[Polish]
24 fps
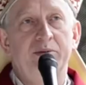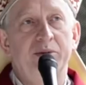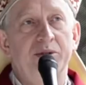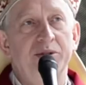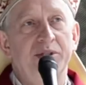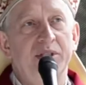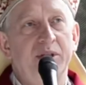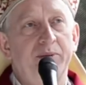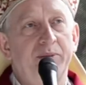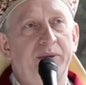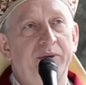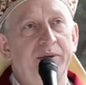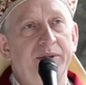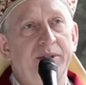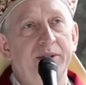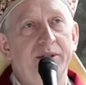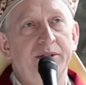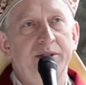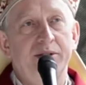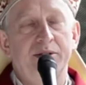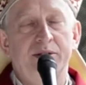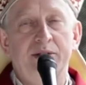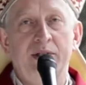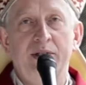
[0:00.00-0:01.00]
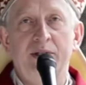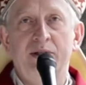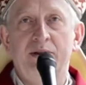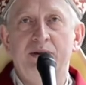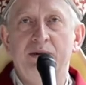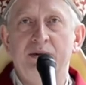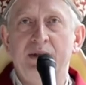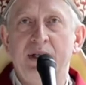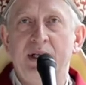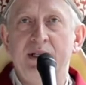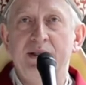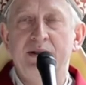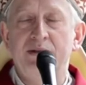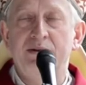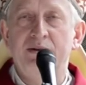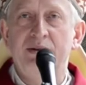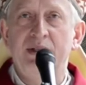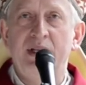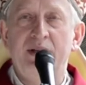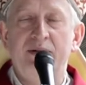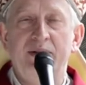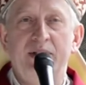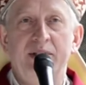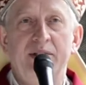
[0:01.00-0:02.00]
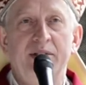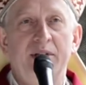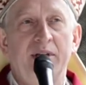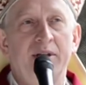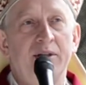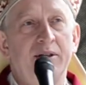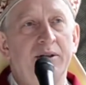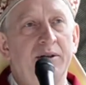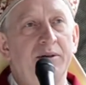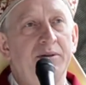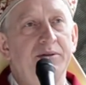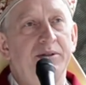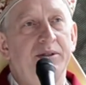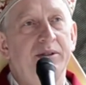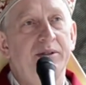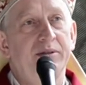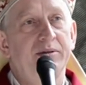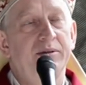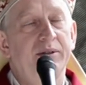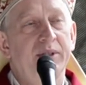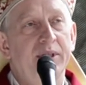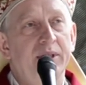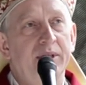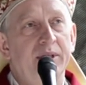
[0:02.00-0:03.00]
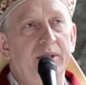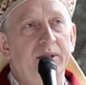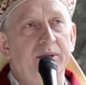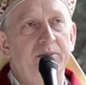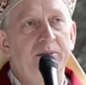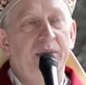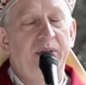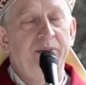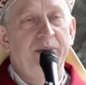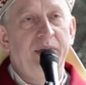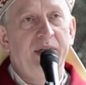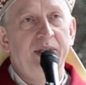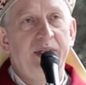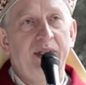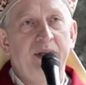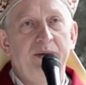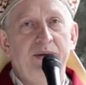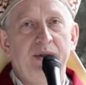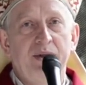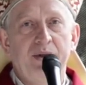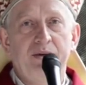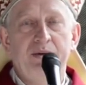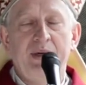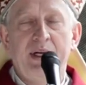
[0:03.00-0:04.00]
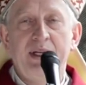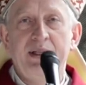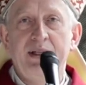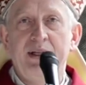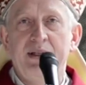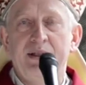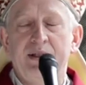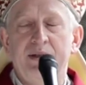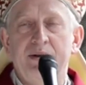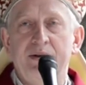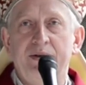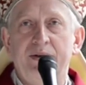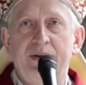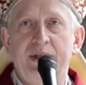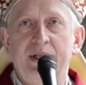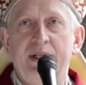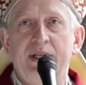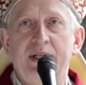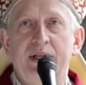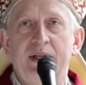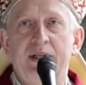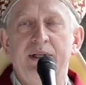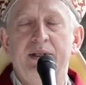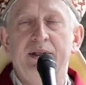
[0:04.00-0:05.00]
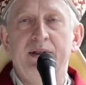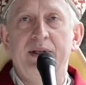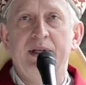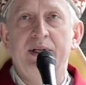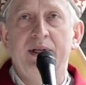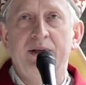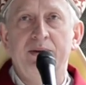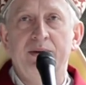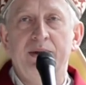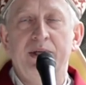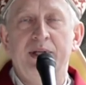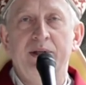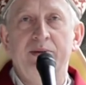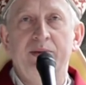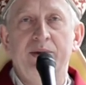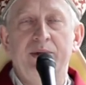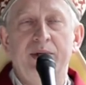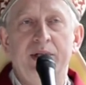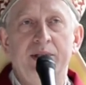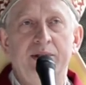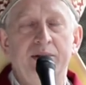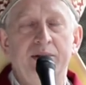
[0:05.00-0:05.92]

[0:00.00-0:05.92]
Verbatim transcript: można powiedzieć kilkunastu, nawet nie godzin. Pamiętam dokładnie tę chwilę, akurat była